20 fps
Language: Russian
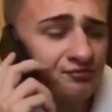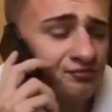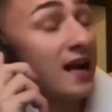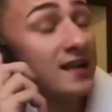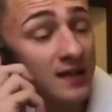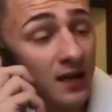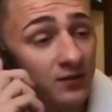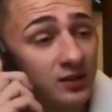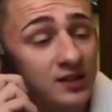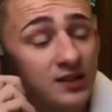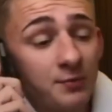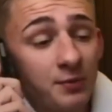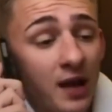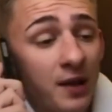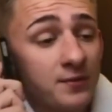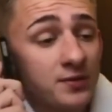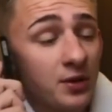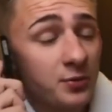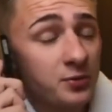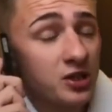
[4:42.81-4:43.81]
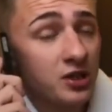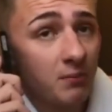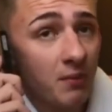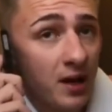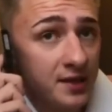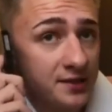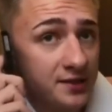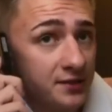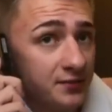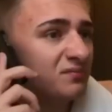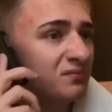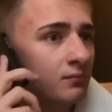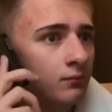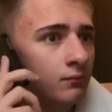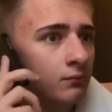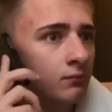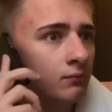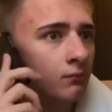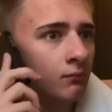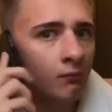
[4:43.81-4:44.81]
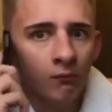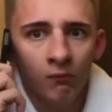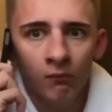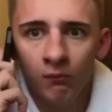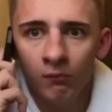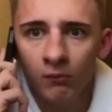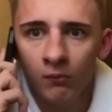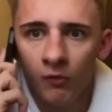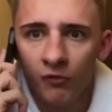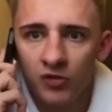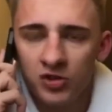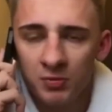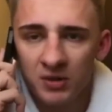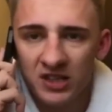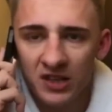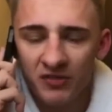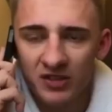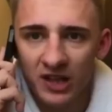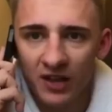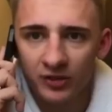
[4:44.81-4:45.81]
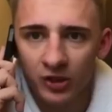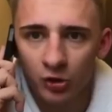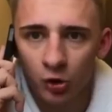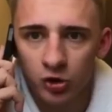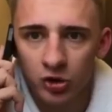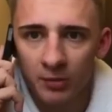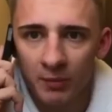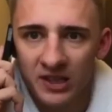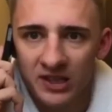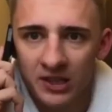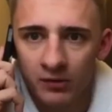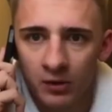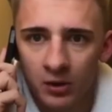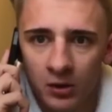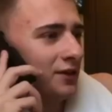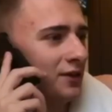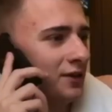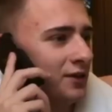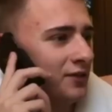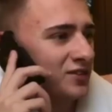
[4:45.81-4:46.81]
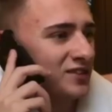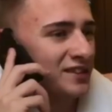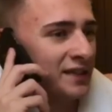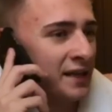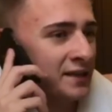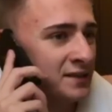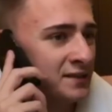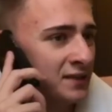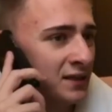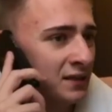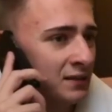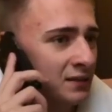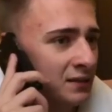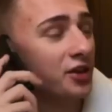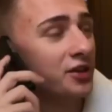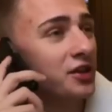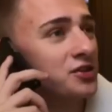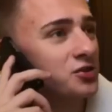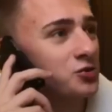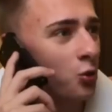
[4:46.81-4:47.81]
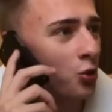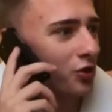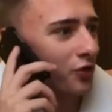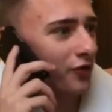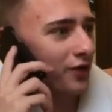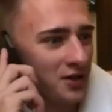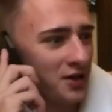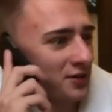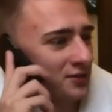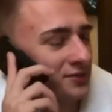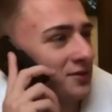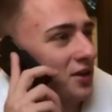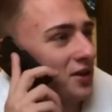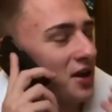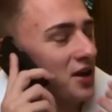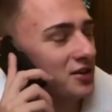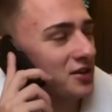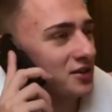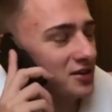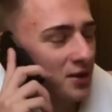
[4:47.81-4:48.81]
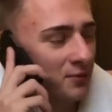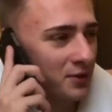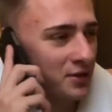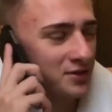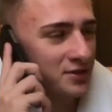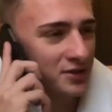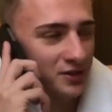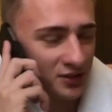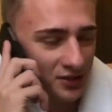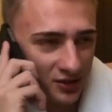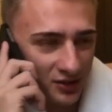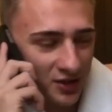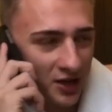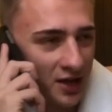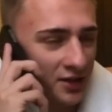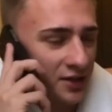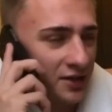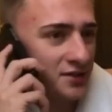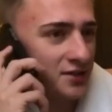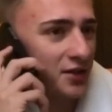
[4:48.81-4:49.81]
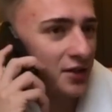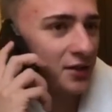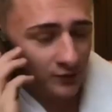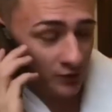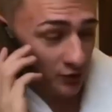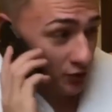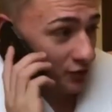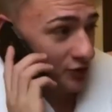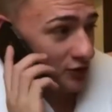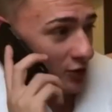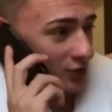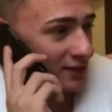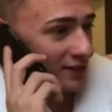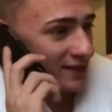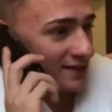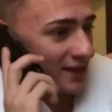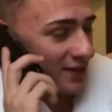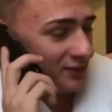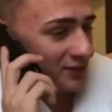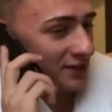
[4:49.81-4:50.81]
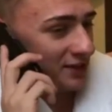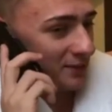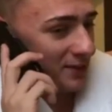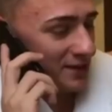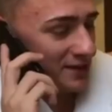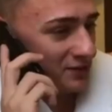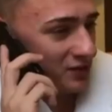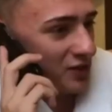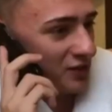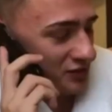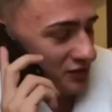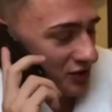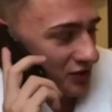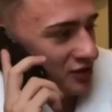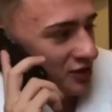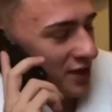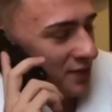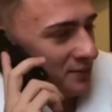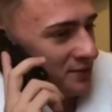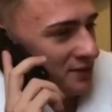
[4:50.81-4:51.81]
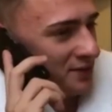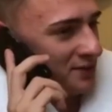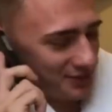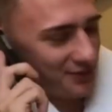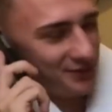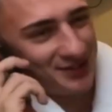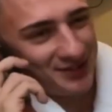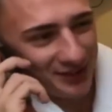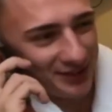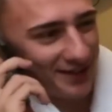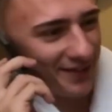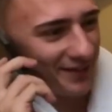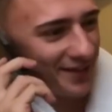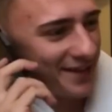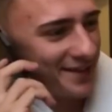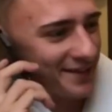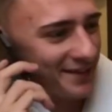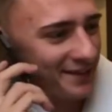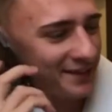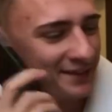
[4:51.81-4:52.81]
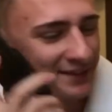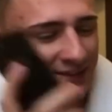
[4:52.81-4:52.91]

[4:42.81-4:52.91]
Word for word: А завтра собираемся вообще на Мальдив. В смысле, вы завтра тоже на Мальдивы? Встретиться? Это здорово. Это, это самая иде идеальная идея. Ну все, тогда завтра на Мальдивах и встречаемся. Ну все, давай.